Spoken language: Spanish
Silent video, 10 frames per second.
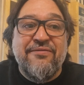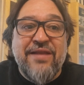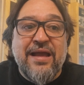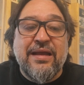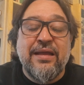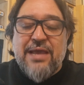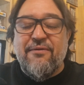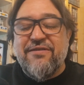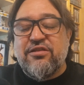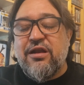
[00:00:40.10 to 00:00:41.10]
Billy Frank, y
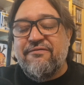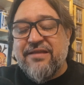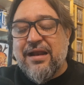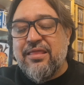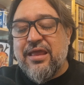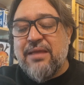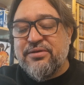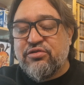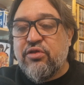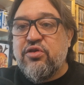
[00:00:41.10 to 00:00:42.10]
hemos visto en el final del
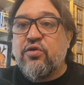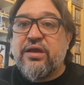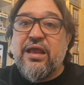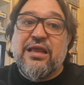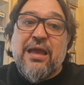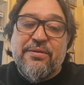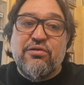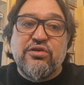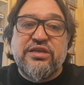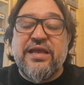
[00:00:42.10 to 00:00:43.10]
episodio que el
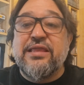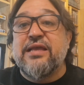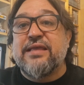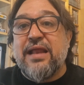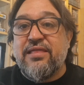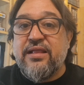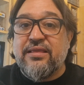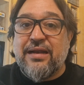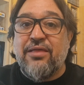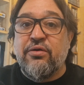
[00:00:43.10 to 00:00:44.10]
capítulo siguiente estará
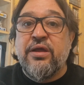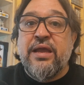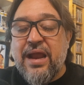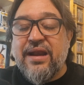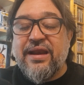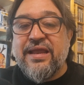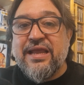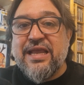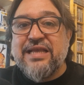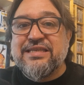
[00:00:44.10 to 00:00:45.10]
centrado en
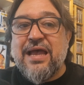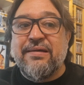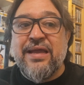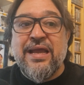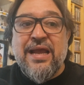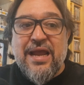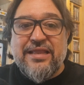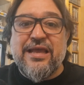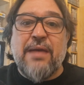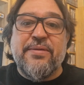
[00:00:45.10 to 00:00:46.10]
Henry y Sam,
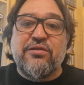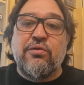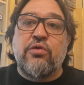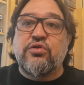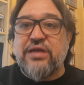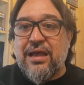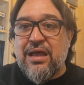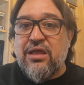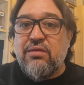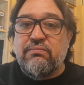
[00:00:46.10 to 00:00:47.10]
este capítulo nos
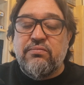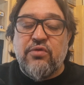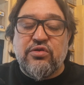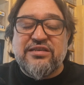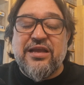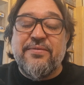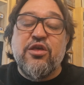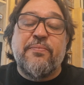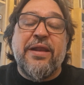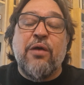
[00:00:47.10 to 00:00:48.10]
ha, nos ha
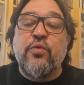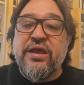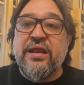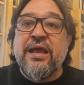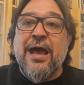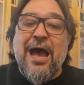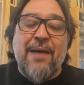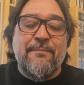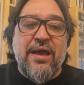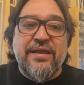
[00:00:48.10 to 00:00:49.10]
servido para unir
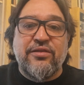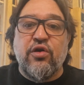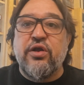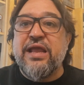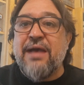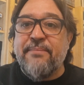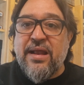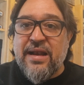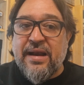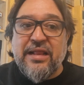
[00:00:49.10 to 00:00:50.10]
ambas historias,
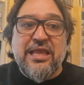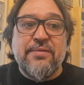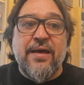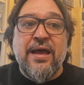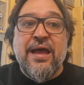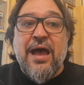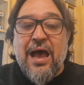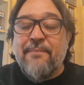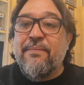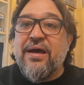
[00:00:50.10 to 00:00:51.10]
ambas narrativas,
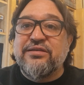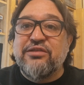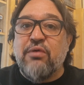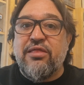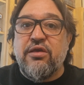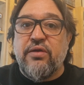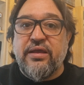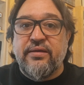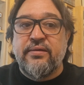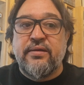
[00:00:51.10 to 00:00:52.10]
ambas
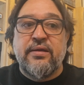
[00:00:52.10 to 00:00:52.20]
situaciones.